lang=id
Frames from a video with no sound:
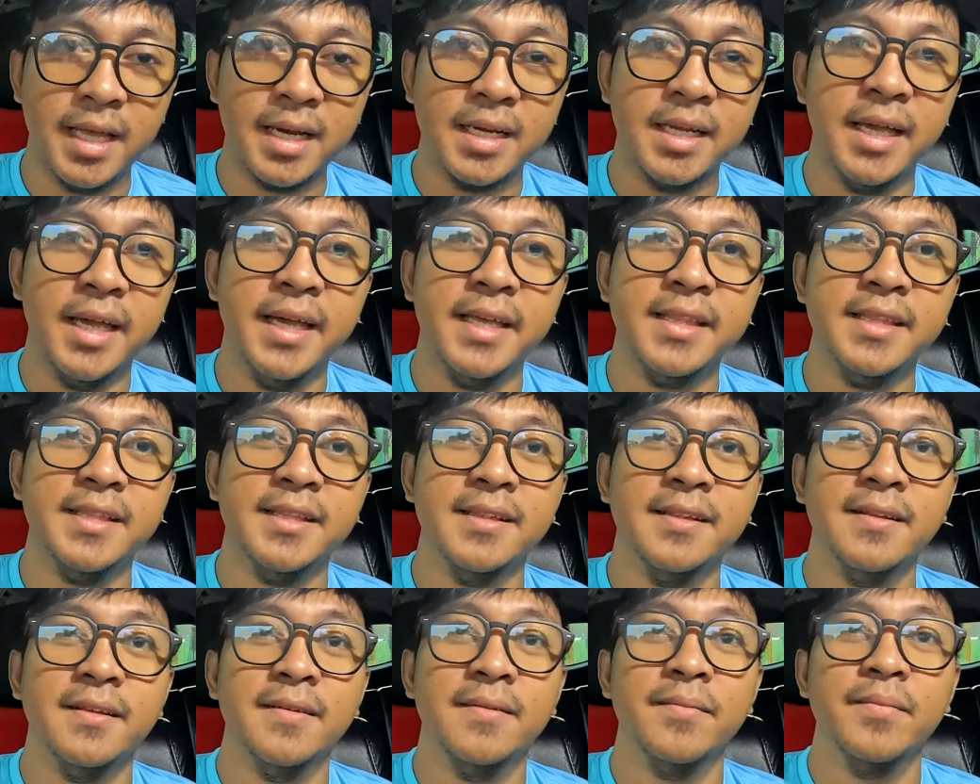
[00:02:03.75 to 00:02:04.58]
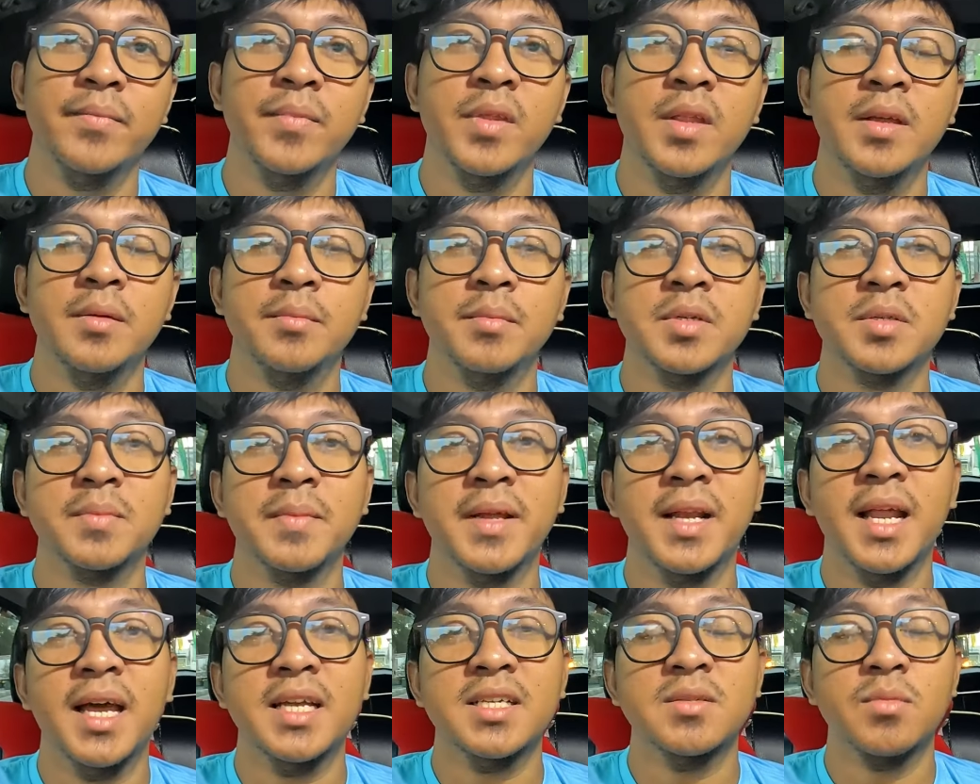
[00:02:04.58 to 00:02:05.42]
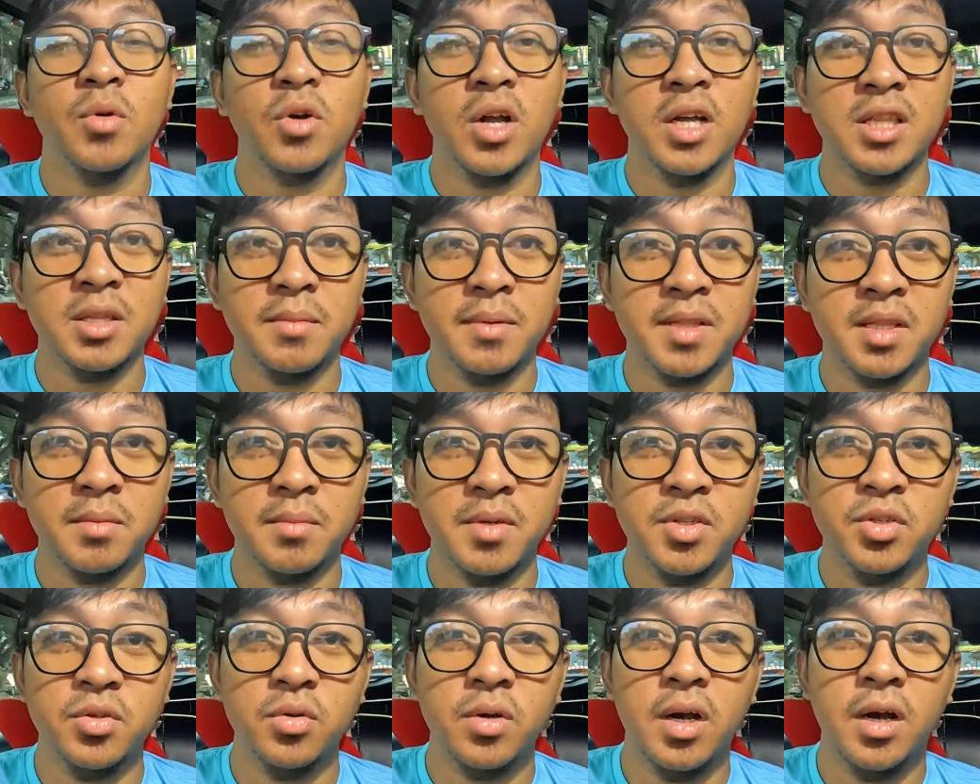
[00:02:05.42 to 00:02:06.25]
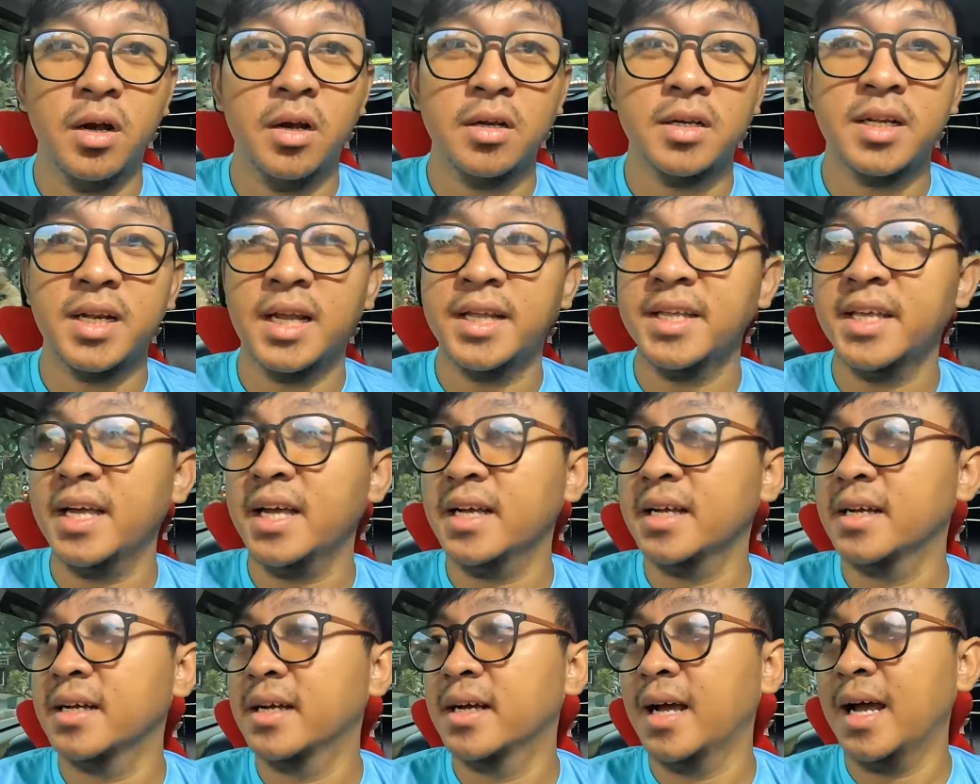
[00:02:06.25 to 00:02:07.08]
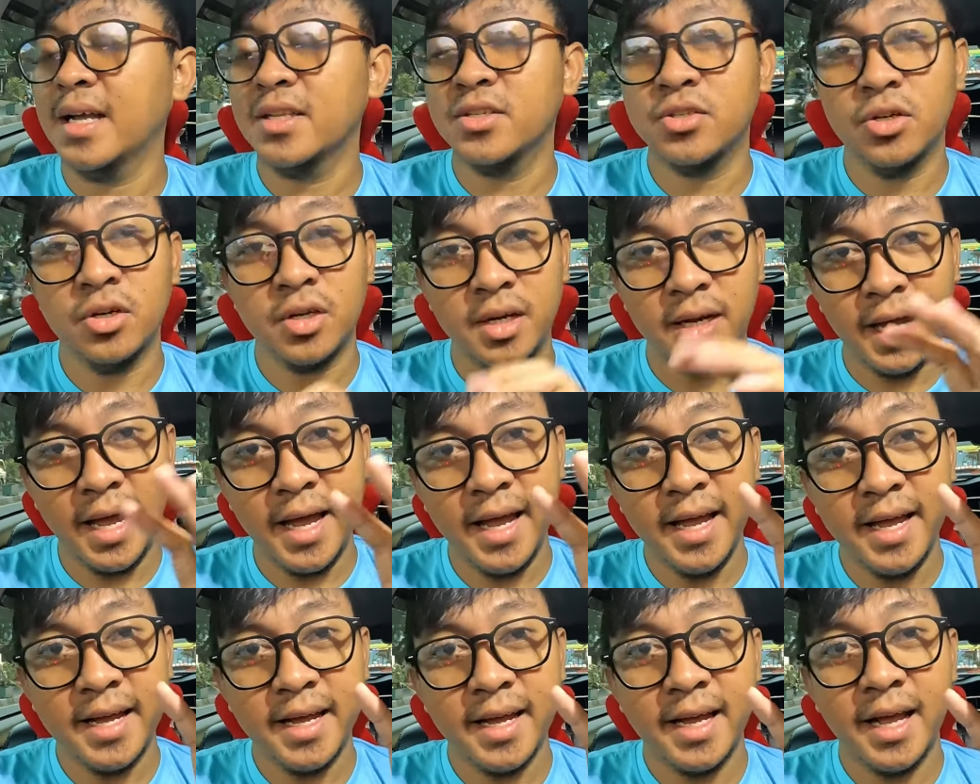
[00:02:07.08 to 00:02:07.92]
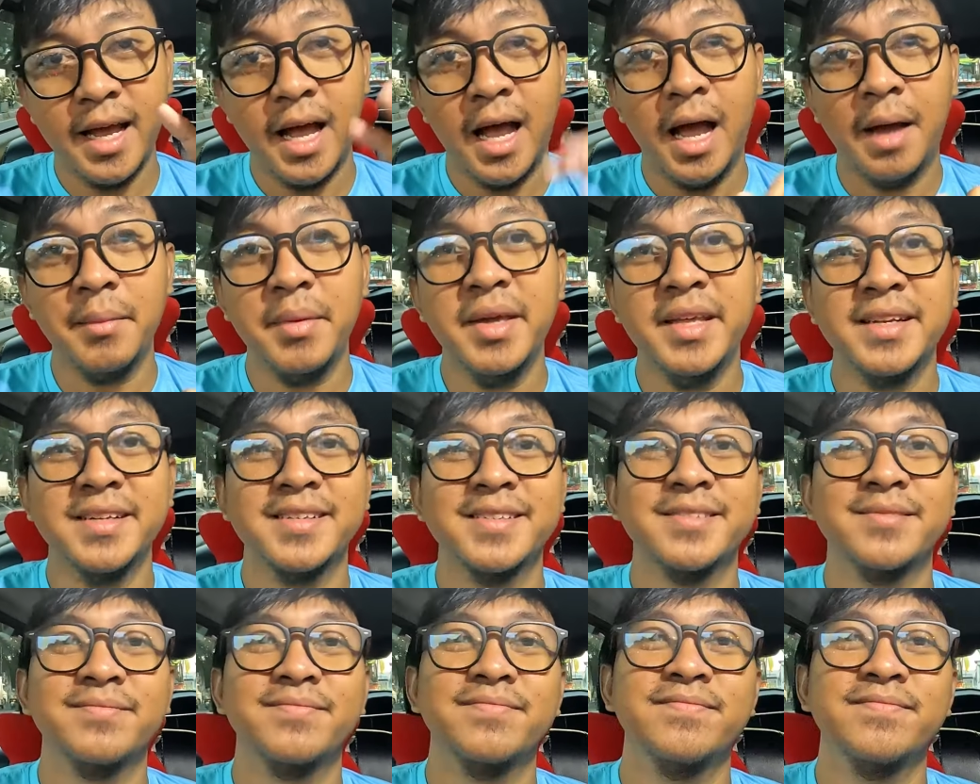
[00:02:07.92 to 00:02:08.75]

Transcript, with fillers: target Bismillah semoga teman-teman juga orderannya gacor ya amin